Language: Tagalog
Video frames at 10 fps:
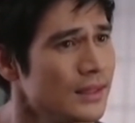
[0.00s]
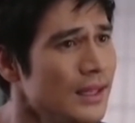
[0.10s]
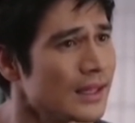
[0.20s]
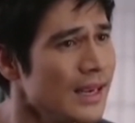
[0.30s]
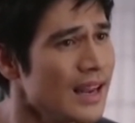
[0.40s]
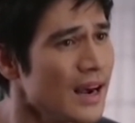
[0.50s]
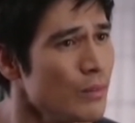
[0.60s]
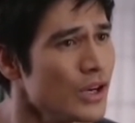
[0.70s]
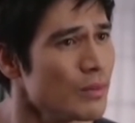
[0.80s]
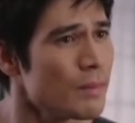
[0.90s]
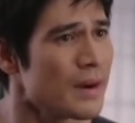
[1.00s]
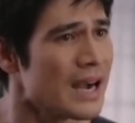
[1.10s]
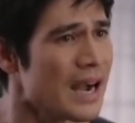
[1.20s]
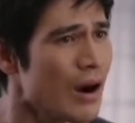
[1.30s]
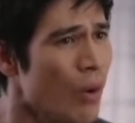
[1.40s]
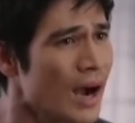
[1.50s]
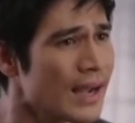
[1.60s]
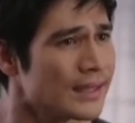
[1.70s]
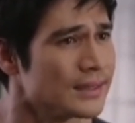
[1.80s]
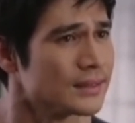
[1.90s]
Kailangan mo na
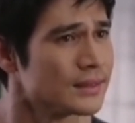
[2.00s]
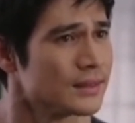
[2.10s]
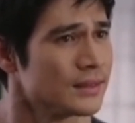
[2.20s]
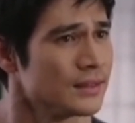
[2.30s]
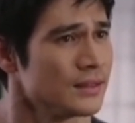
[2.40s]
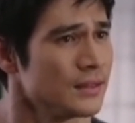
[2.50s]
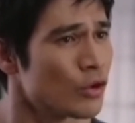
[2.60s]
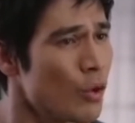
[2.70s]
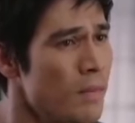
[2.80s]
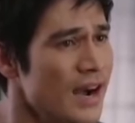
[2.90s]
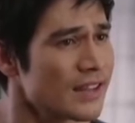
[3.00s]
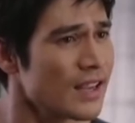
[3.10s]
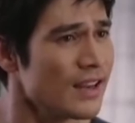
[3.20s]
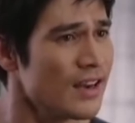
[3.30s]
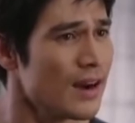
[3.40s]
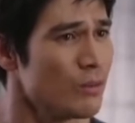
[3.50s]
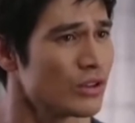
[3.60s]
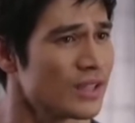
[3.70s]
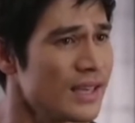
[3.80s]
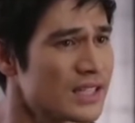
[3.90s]
mapanghahawakan kung bakit kailangan mong
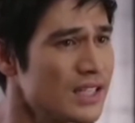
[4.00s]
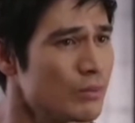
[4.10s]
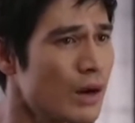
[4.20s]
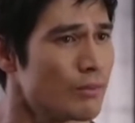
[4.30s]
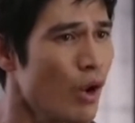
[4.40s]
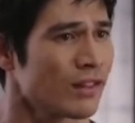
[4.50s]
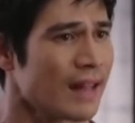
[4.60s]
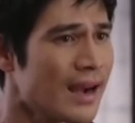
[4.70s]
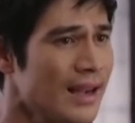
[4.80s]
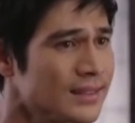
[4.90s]
tiisin na magmukhang tanga.